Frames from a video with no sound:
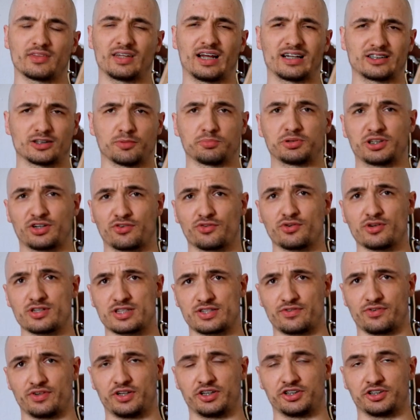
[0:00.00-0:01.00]
Teraz
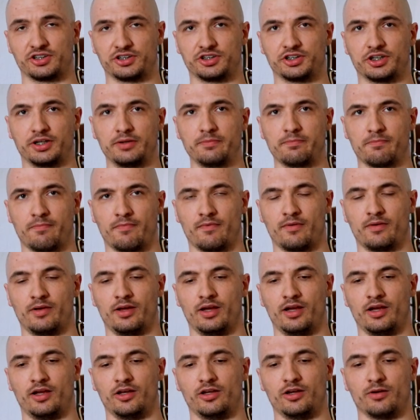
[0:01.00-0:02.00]
obserwując swoje życie,
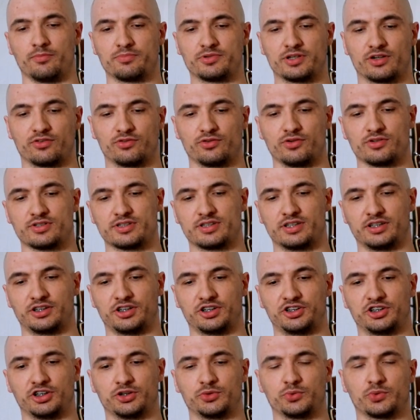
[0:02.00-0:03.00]
i obserwując te
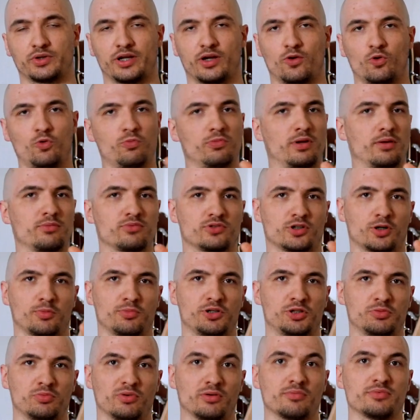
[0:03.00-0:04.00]
rzeczy, które umiem
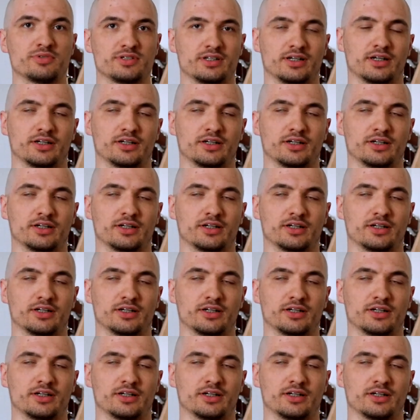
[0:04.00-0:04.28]
zrobić, moim